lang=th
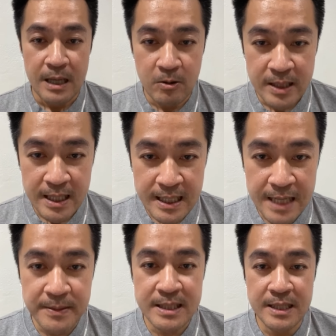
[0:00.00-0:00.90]
เอาเกณฑ์
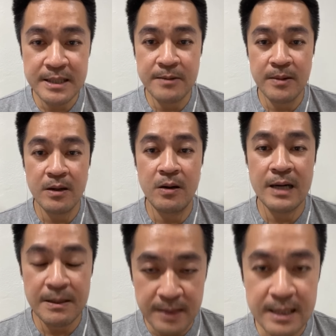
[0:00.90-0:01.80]
ไหนมาตัดสินว่าคอ
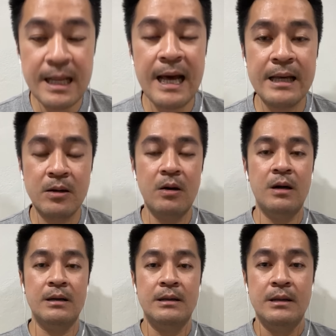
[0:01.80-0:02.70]
ขาดบาดตาย
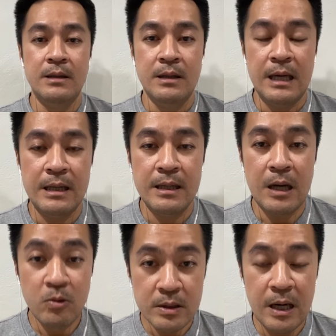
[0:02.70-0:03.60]
ก็
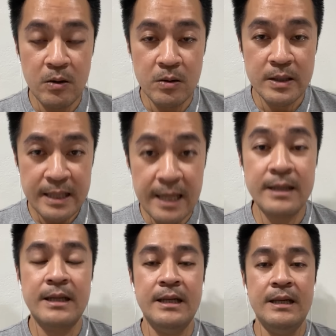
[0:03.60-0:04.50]
เอาเก
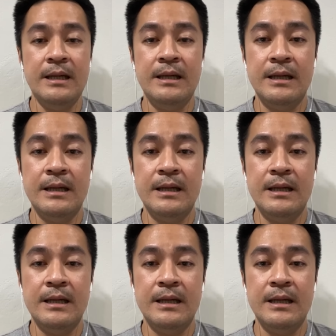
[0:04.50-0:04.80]
ณฑ์ที่